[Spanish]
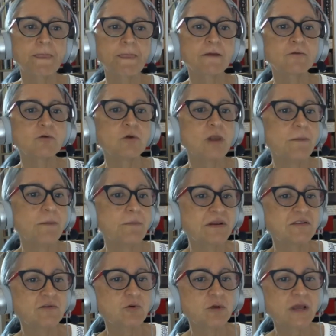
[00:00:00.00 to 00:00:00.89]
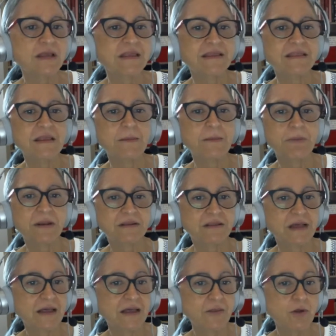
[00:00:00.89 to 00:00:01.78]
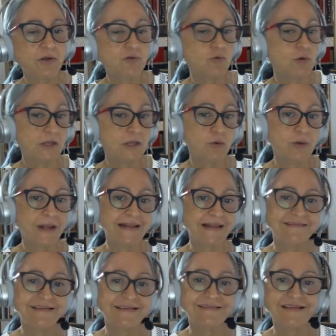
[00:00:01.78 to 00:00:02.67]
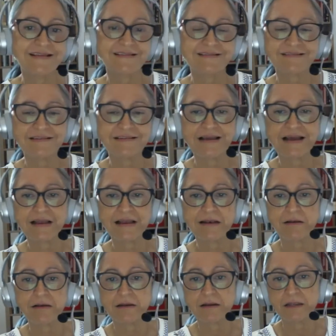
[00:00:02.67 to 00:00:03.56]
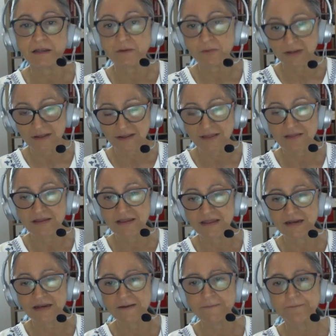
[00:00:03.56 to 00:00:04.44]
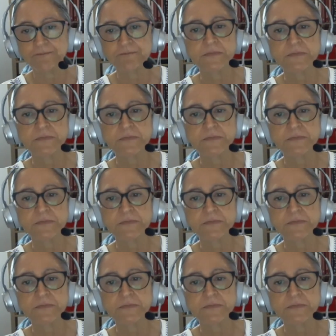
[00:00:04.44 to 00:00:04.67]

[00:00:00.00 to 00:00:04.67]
son las personas que han despertado a su naturaleza esencial y verdadera